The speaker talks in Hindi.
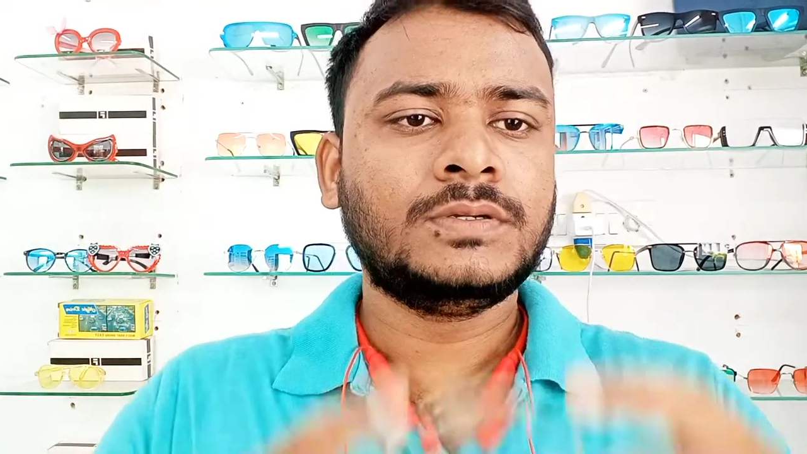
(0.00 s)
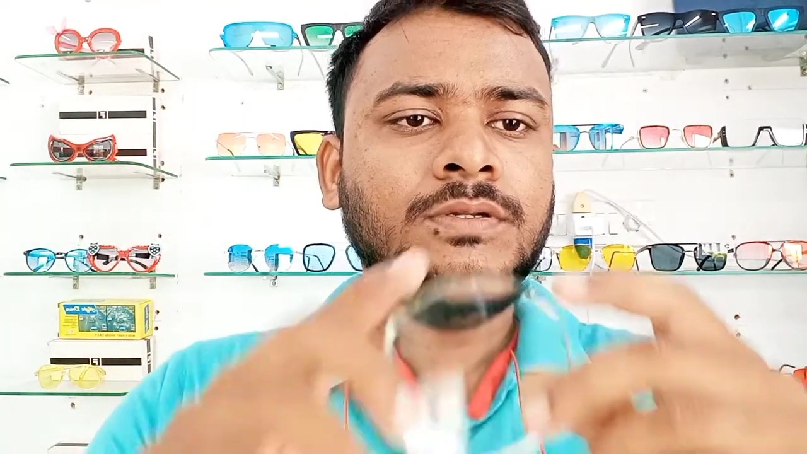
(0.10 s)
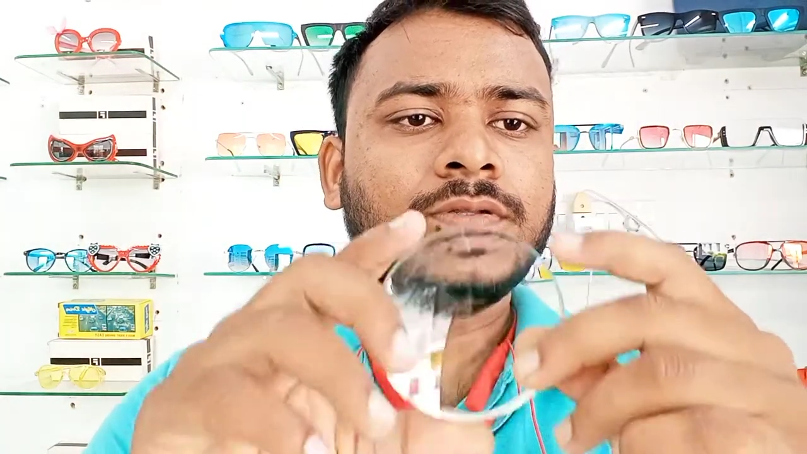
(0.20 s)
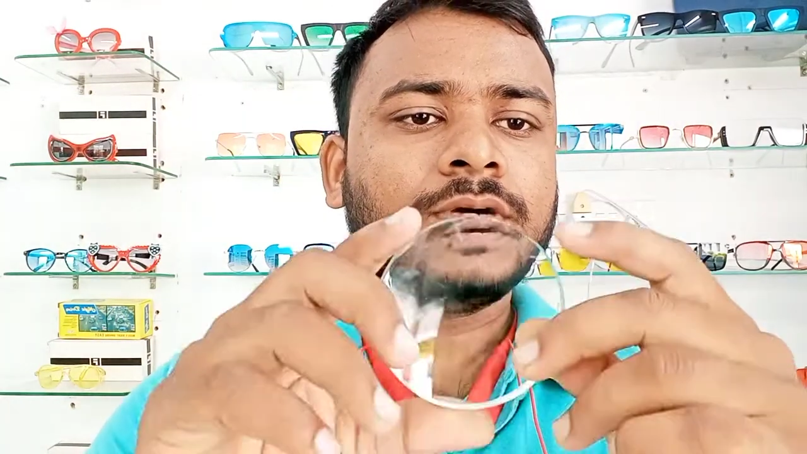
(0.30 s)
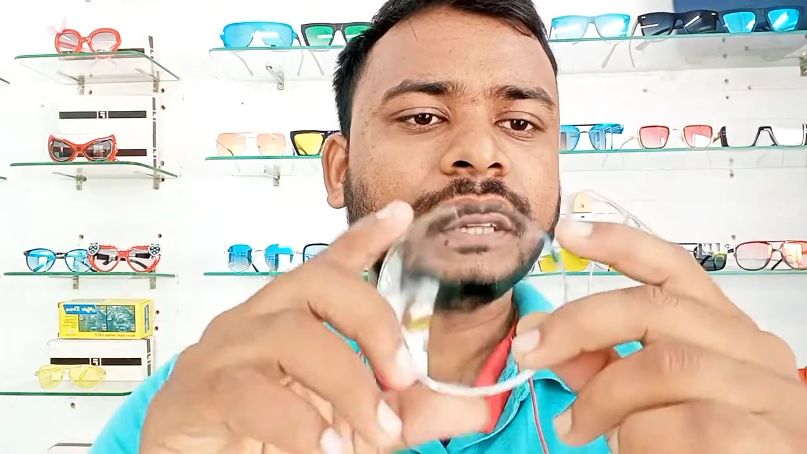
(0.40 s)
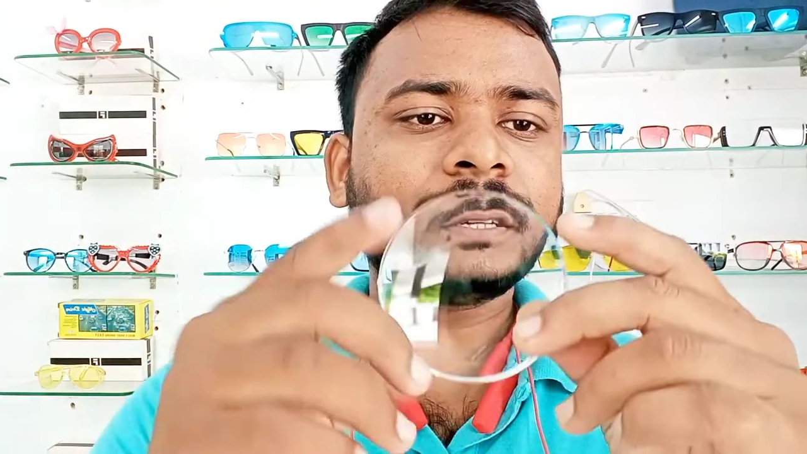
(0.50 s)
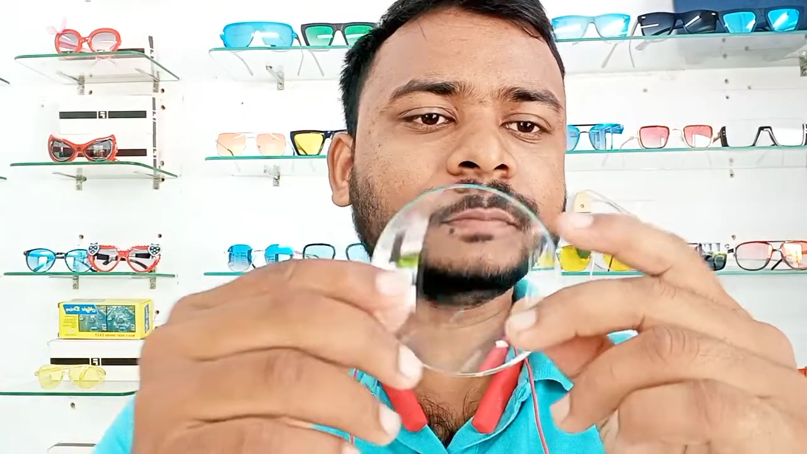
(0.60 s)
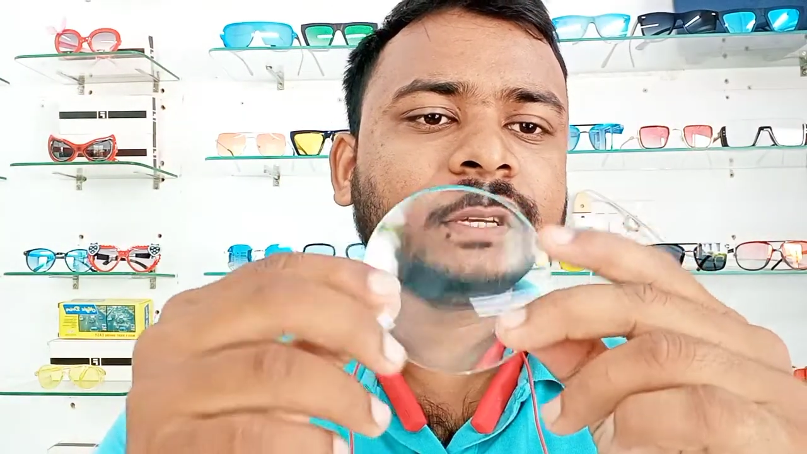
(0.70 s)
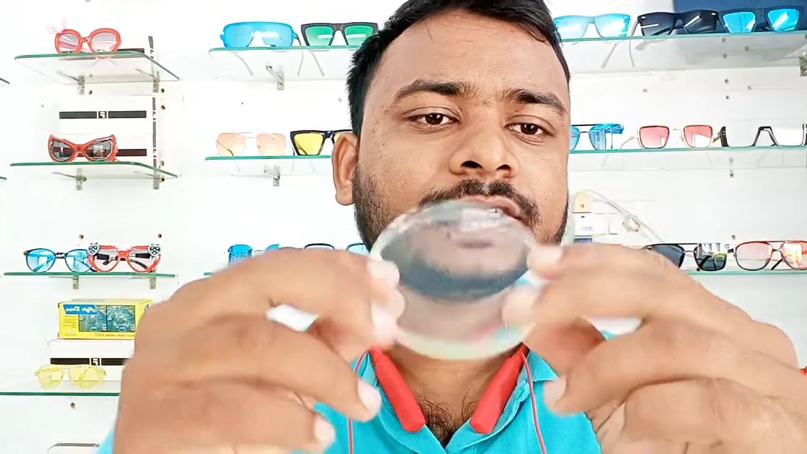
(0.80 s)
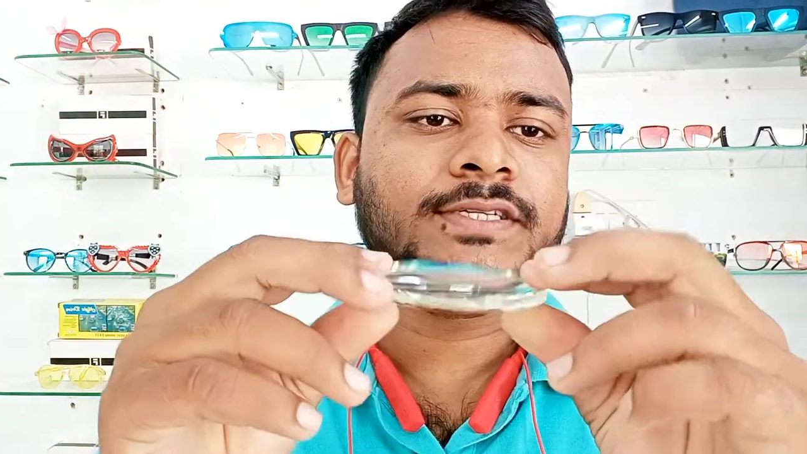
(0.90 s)
तो गाइस
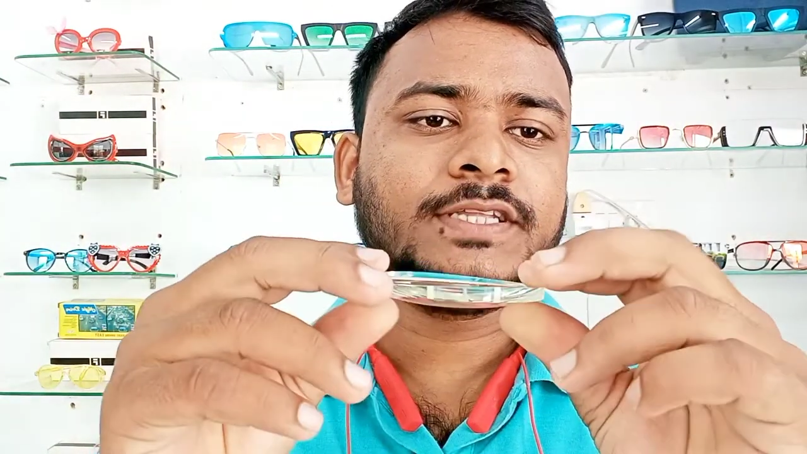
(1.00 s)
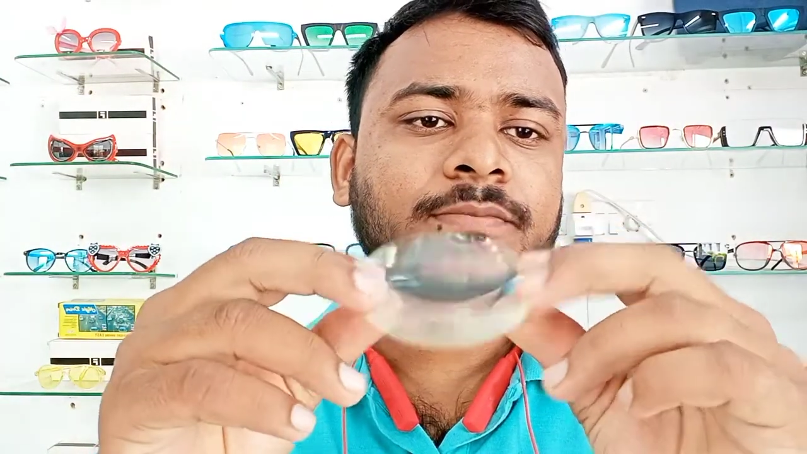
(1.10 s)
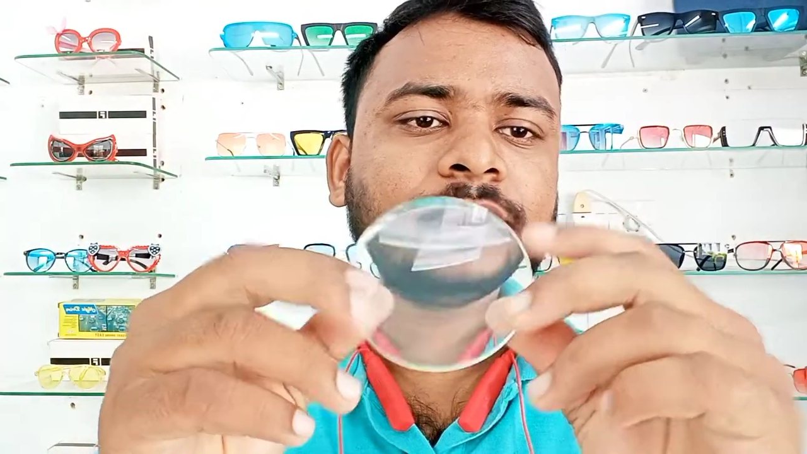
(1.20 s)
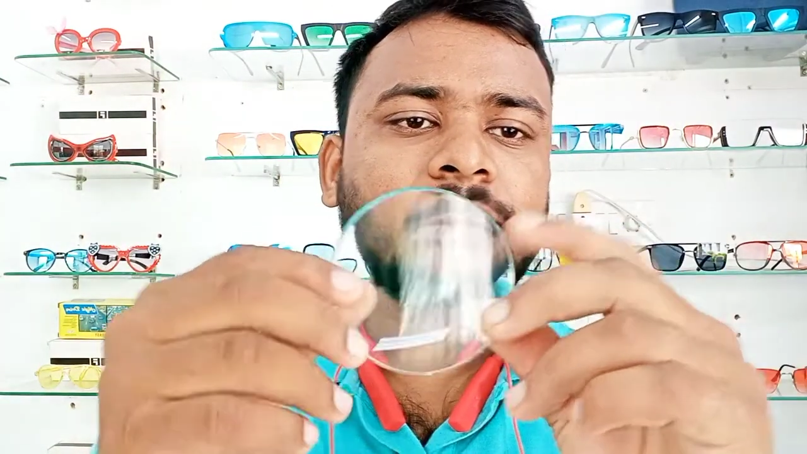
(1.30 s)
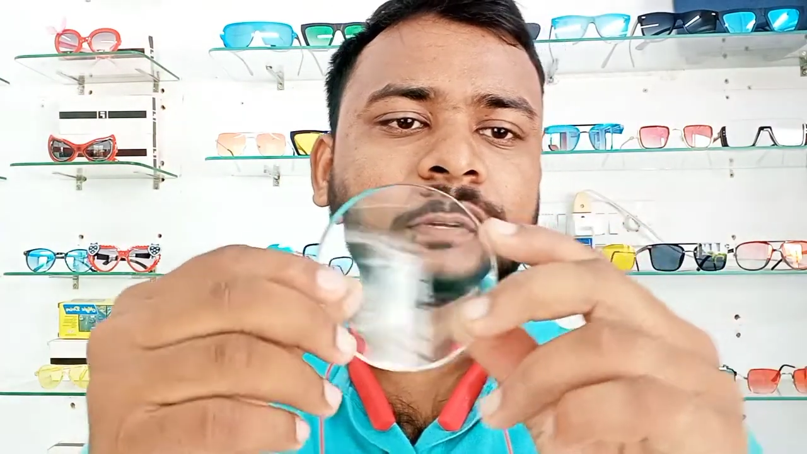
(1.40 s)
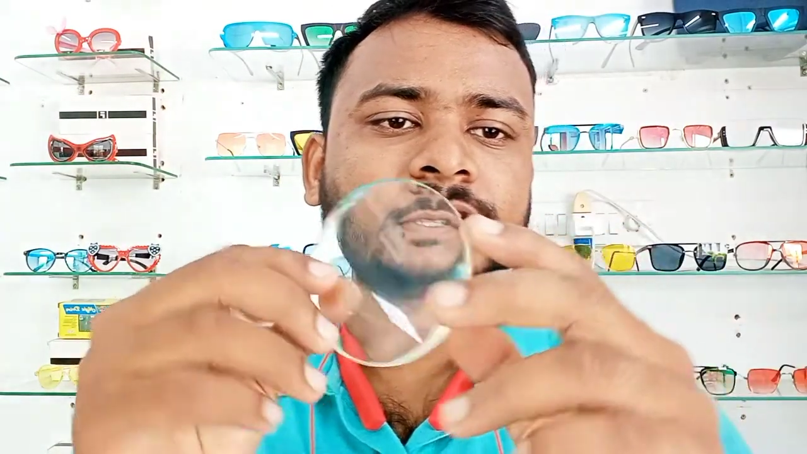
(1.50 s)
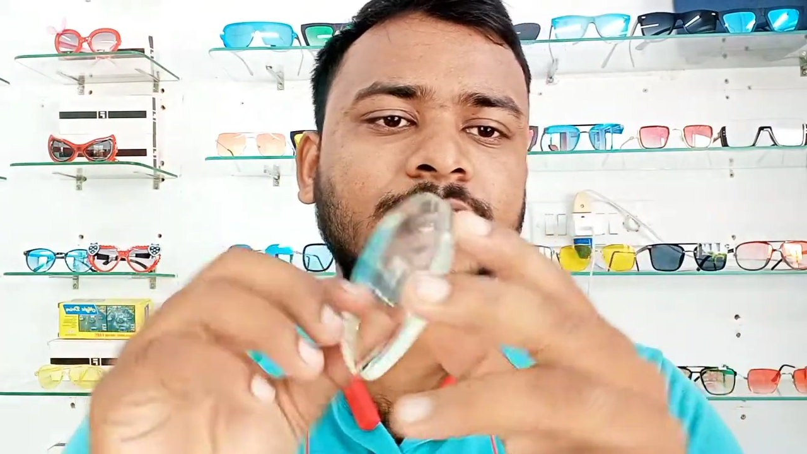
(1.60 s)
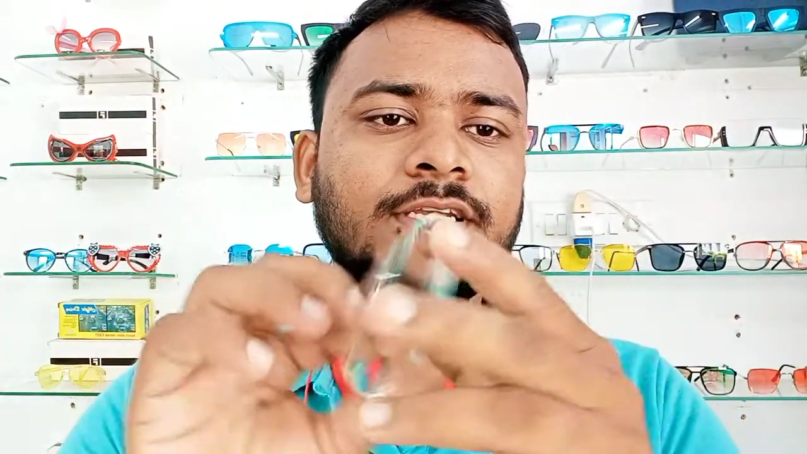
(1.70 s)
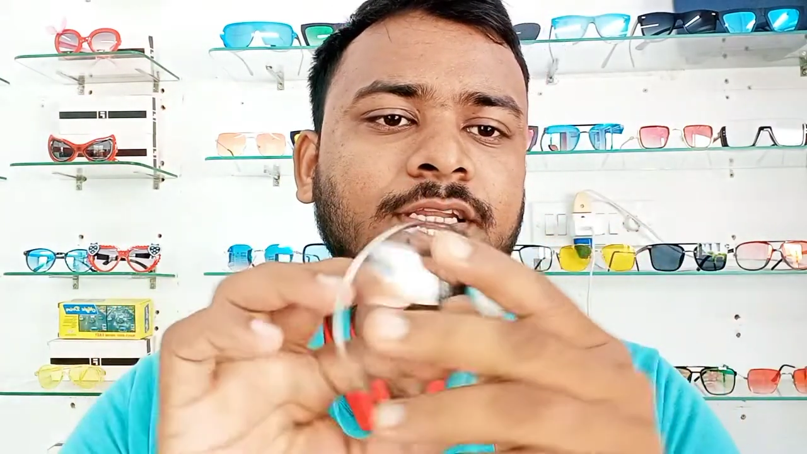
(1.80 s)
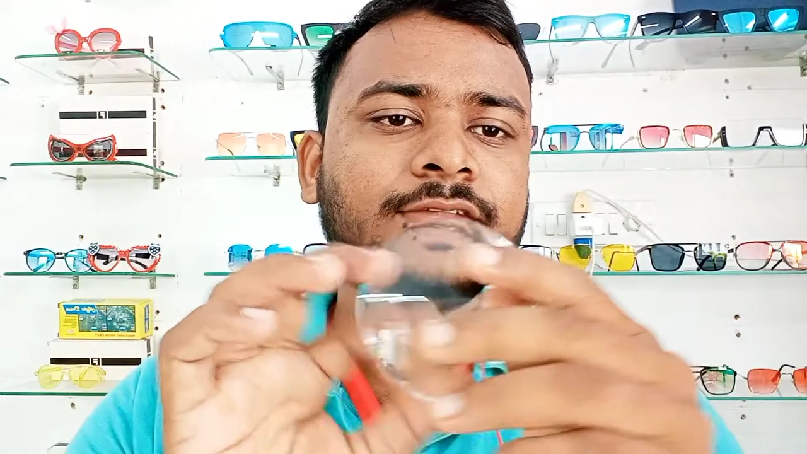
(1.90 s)
आप देख सकते हैं मेरे पास
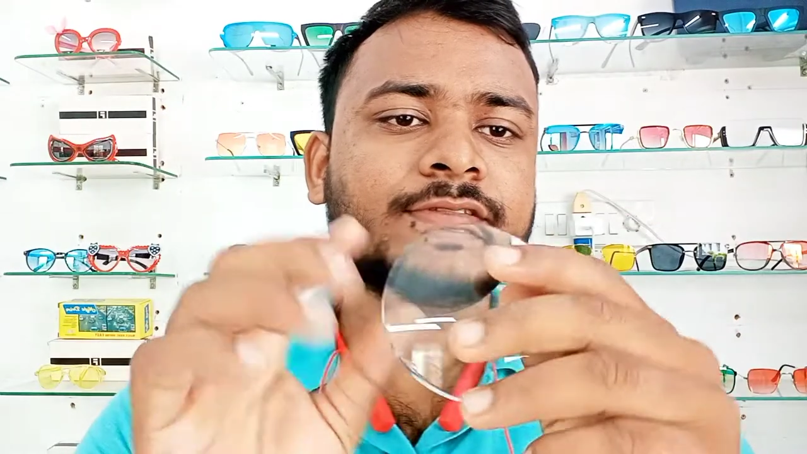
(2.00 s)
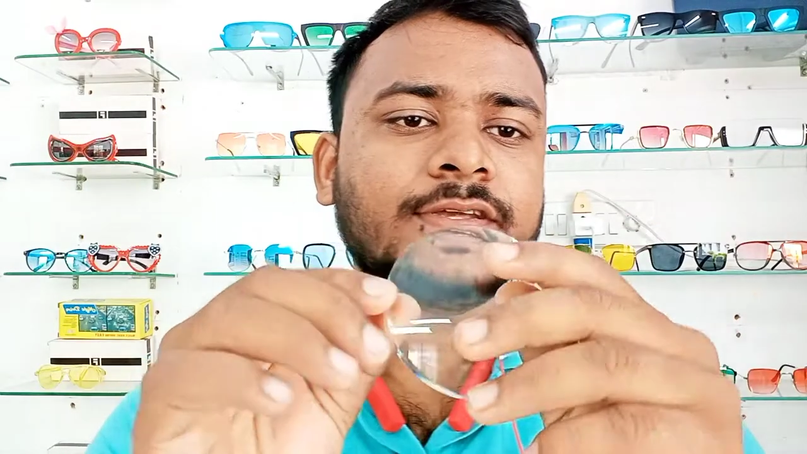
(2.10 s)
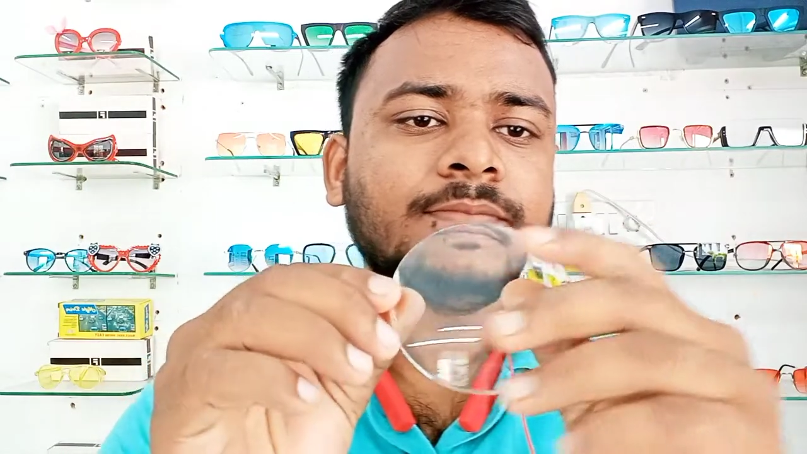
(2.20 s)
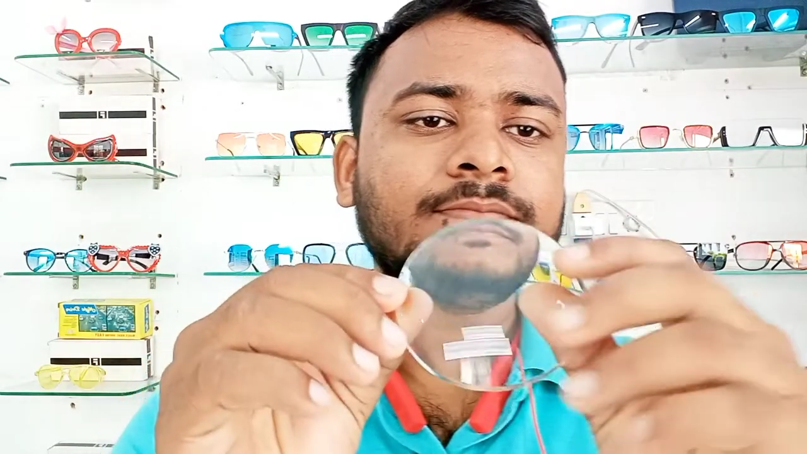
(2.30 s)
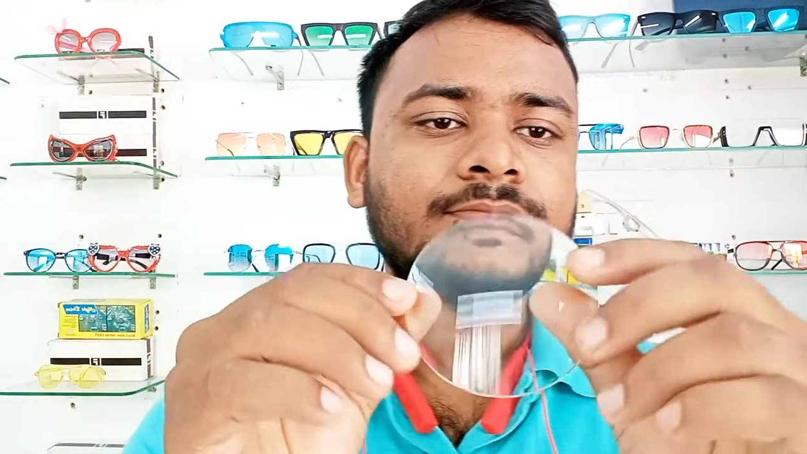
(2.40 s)
ये लेंस है